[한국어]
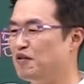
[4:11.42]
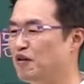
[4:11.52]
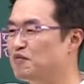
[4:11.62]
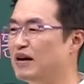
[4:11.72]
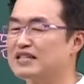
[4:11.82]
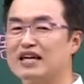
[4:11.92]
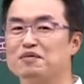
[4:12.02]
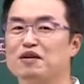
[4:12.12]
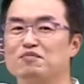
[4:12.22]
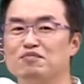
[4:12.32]
얼마
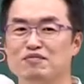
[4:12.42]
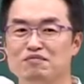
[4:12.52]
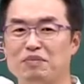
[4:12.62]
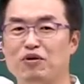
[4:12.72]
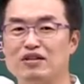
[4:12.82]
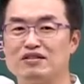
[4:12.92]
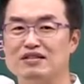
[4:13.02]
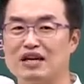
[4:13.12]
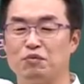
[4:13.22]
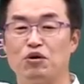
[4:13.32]
이상이면 몇 퍼센트
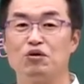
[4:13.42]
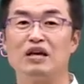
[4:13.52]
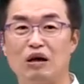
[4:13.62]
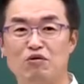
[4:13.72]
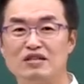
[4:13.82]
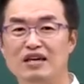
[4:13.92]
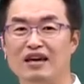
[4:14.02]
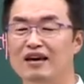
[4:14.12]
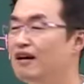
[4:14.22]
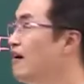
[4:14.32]
이상 뭐 이렇게
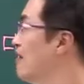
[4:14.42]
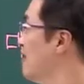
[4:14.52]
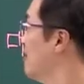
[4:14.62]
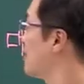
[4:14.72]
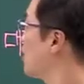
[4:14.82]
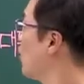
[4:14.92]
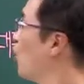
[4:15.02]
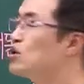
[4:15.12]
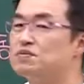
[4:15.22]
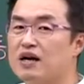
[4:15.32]
나오지 이렇게
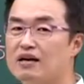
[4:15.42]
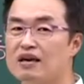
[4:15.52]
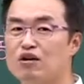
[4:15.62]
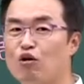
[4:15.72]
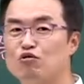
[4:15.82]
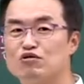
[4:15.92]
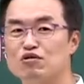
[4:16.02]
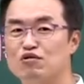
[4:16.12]
54개 경우일 수